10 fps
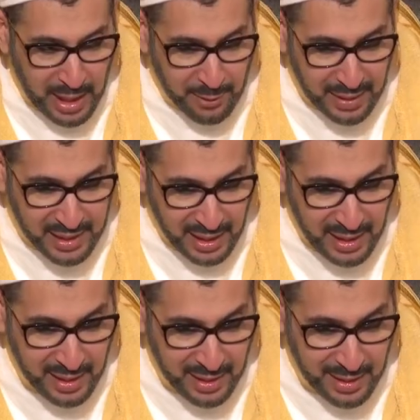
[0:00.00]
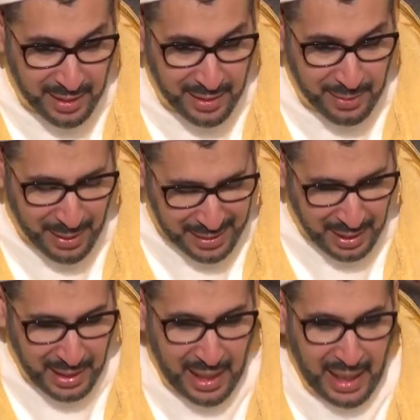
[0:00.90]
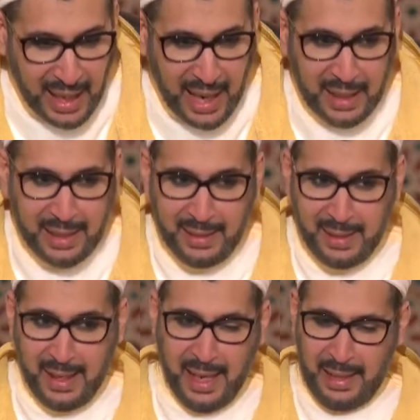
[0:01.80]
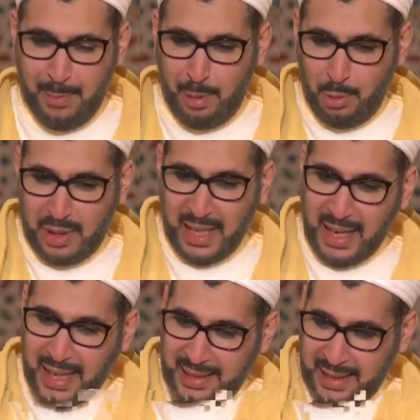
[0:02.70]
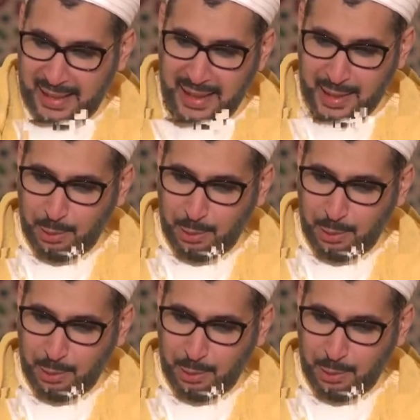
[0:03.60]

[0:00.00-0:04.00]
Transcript: لله فاتح فاتح الأغلاق هذه من المستغلقات التي